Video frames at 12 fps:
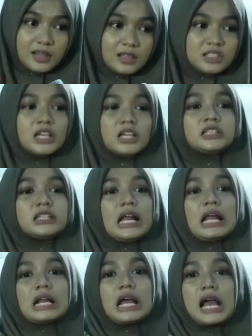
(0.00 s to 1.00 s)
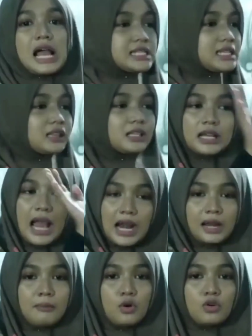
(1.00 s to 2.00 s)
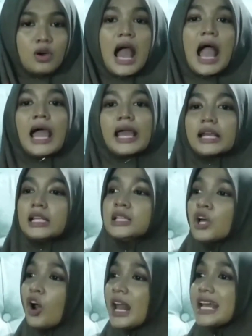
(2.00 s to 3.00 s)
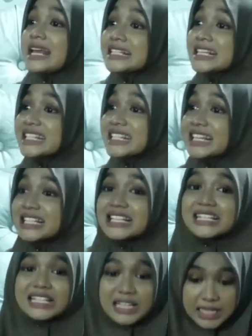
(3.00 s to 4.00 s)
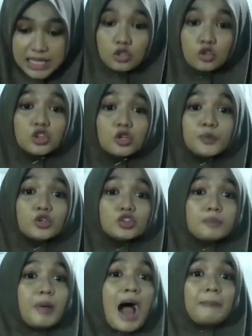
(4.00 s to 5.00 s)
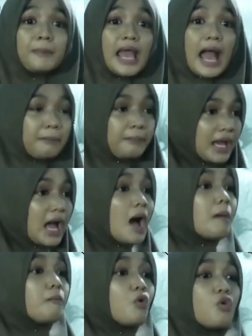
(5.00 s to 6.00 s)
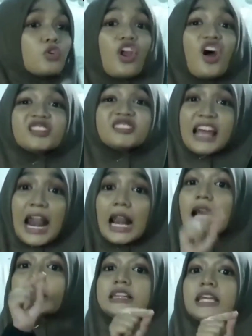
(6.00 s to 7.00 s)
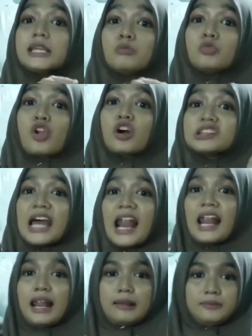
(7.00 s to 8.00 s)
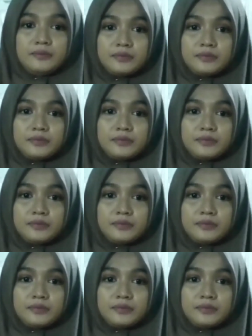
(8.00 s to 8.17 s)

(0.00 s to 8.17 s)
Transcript: Di deleng kaset gak nemu. Akhirnya dolek CD, CD iki YouTube, YouTube, HP, HP. Murotal, ketik murotal.